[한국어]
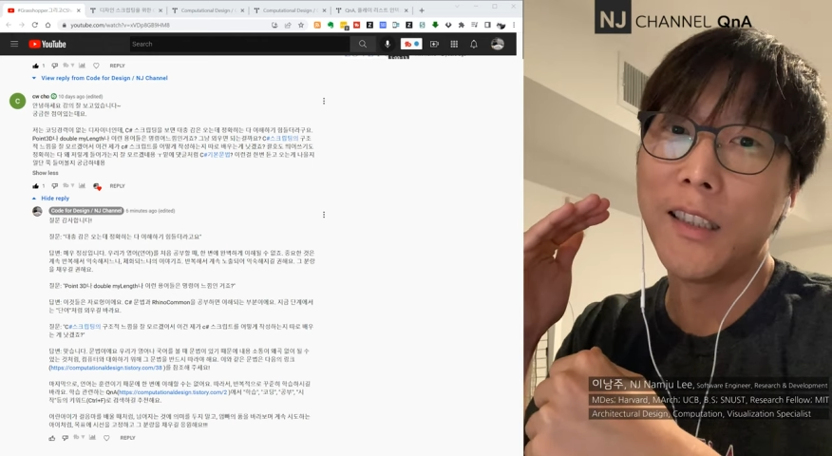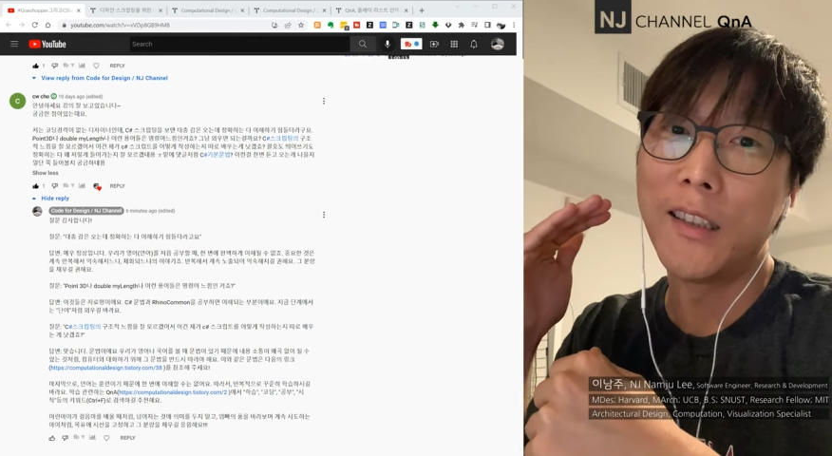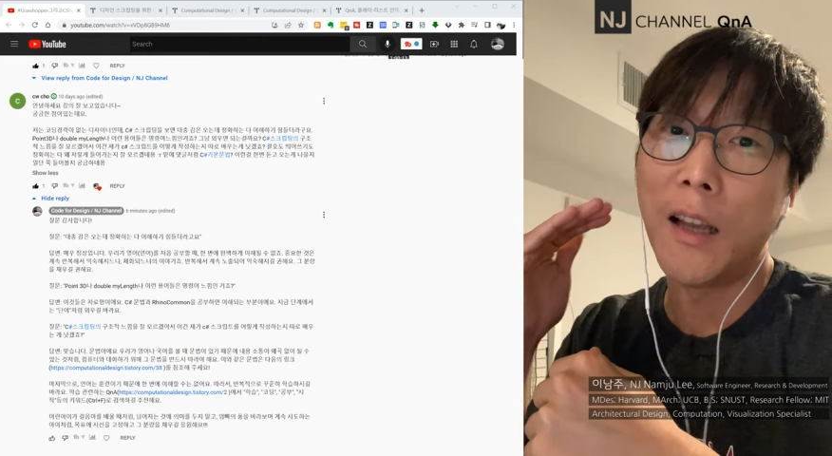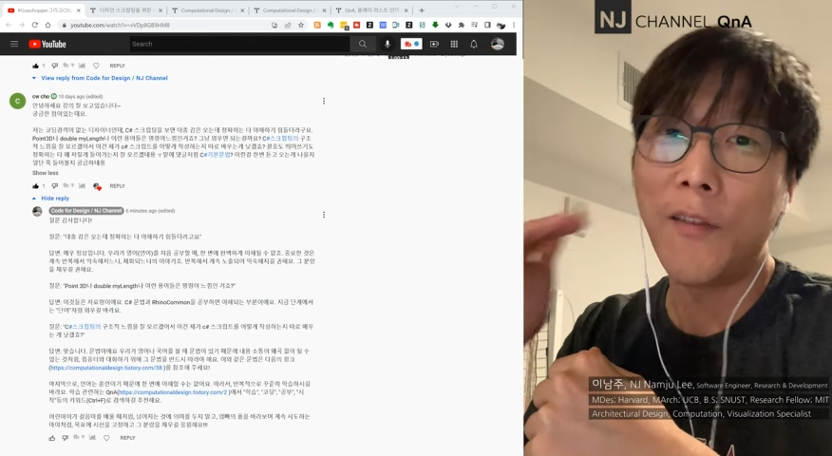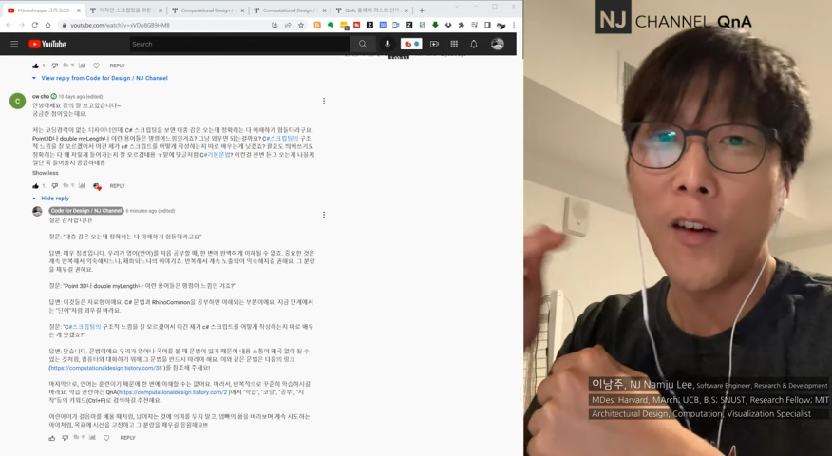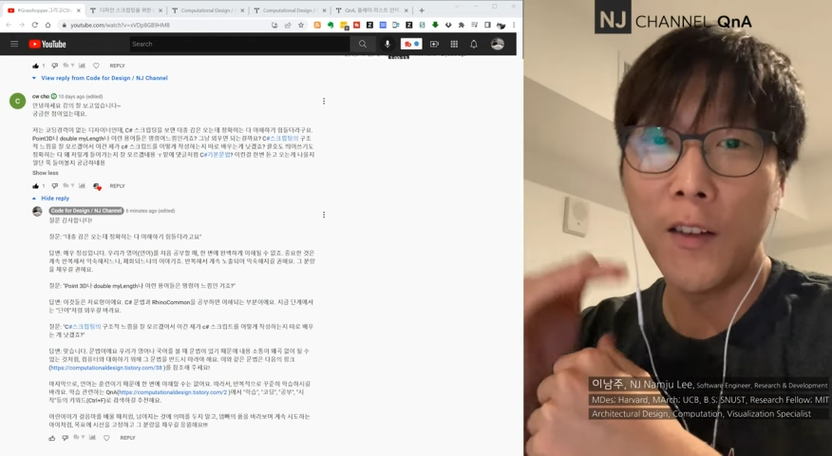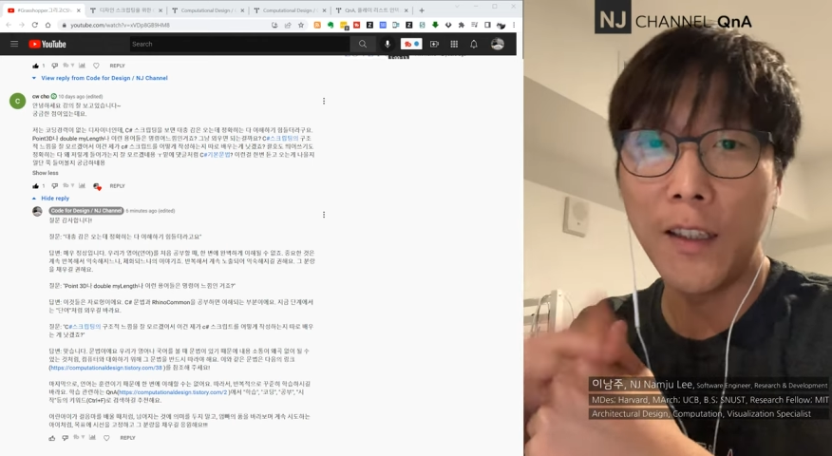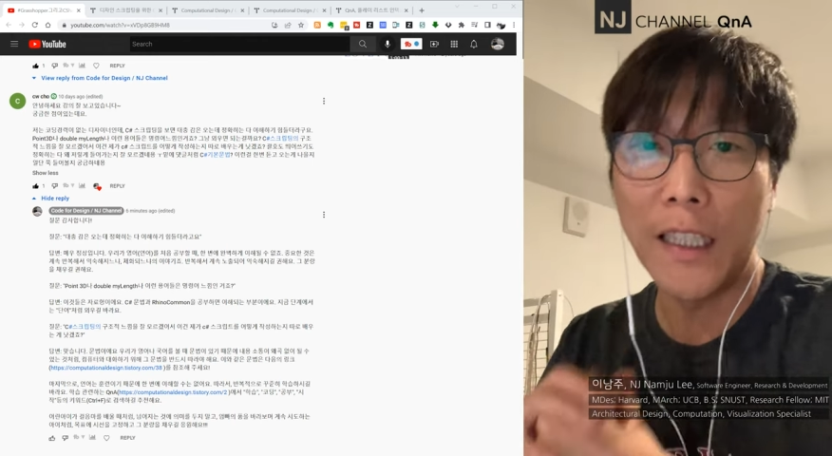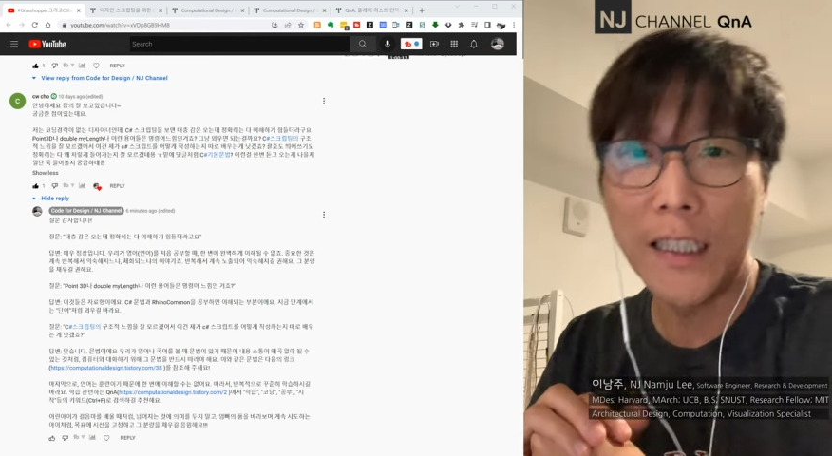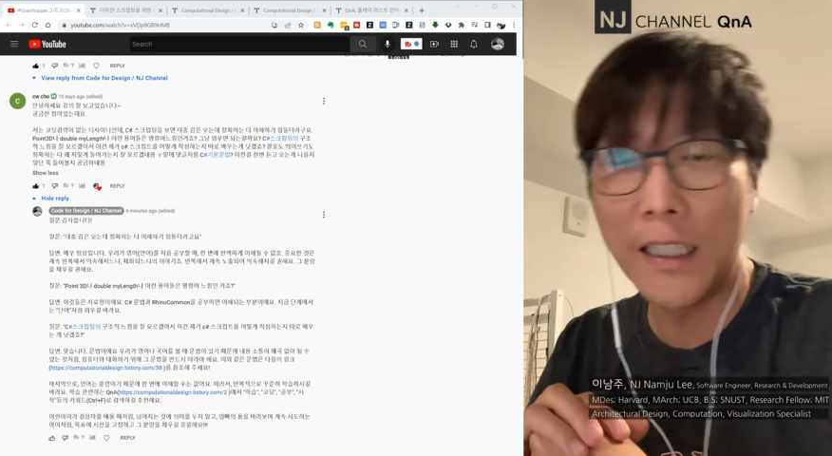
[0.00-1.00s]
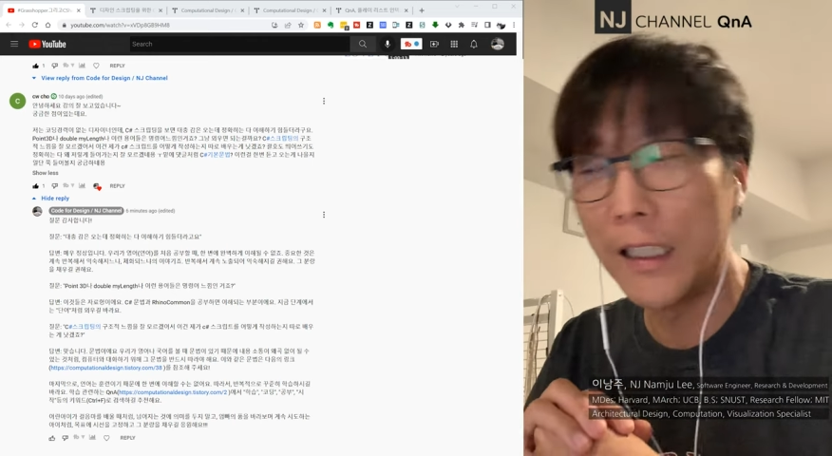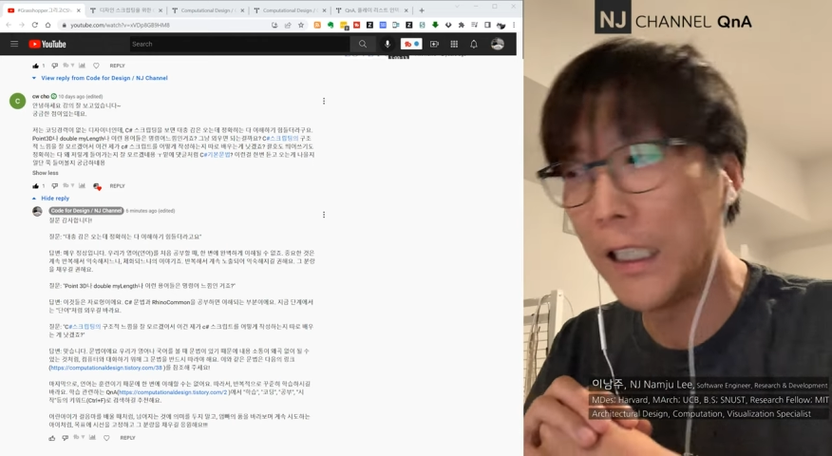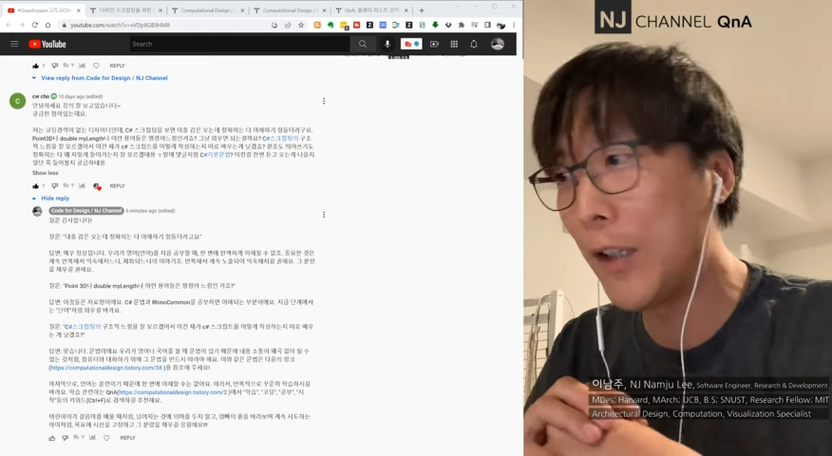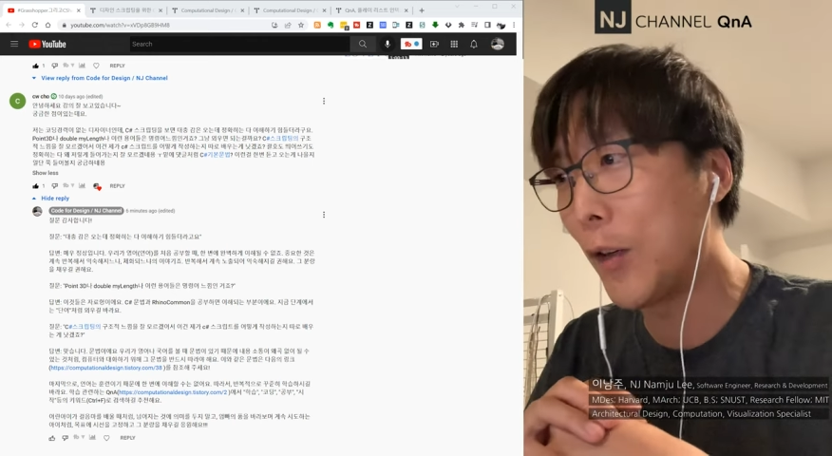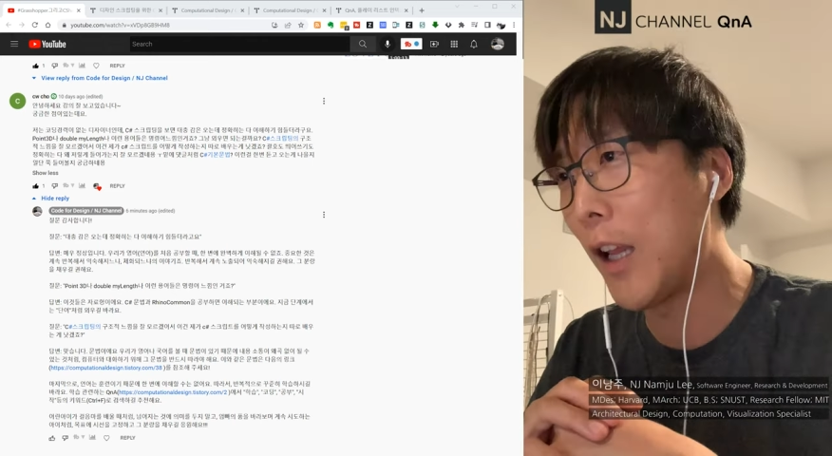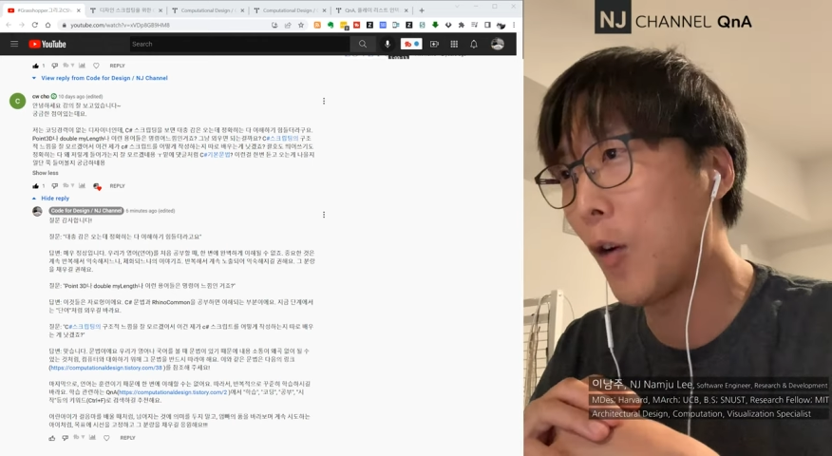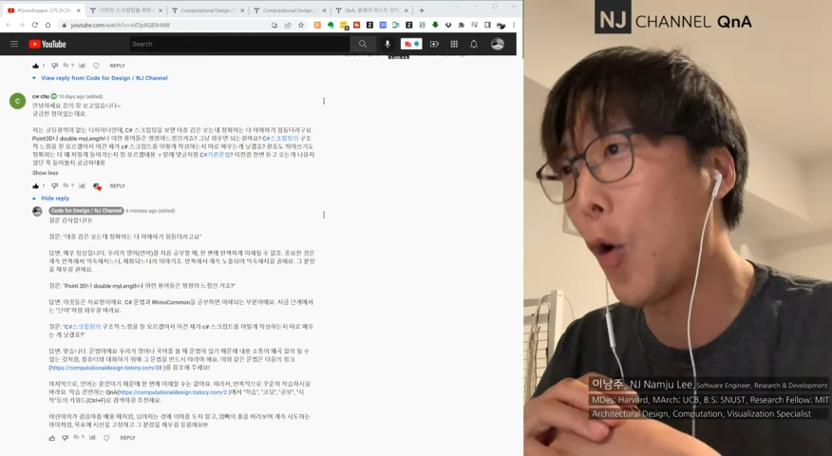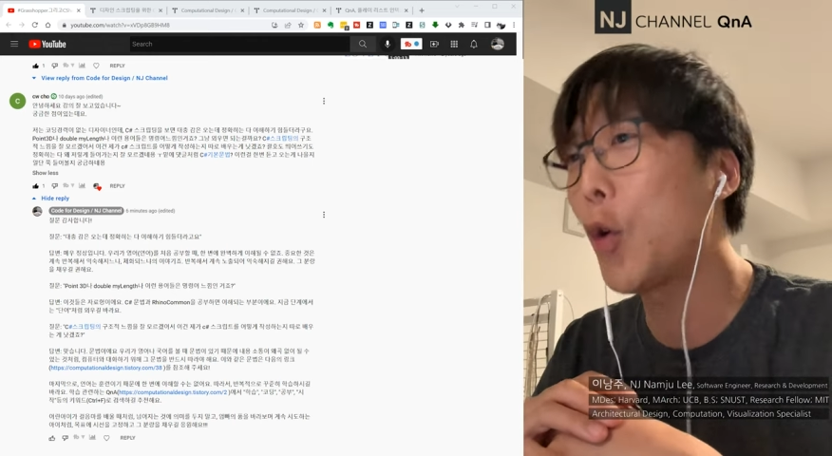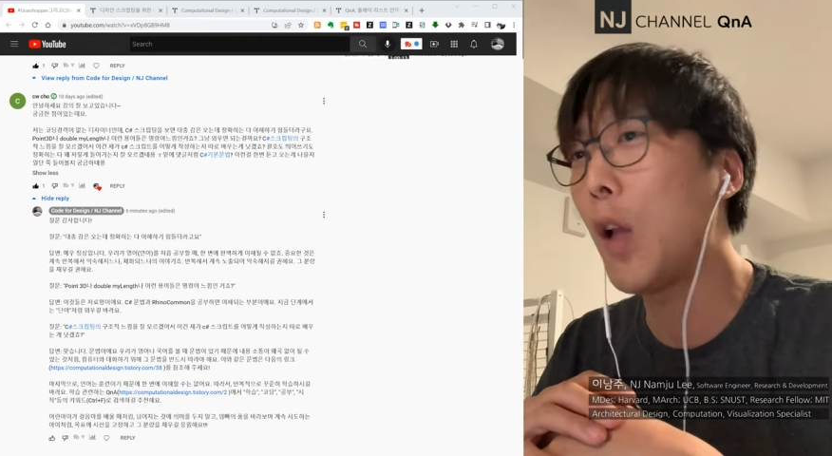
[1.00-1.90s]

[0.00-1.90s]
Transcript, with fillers: 레퍼런스 링크를 드릴 건데 거기도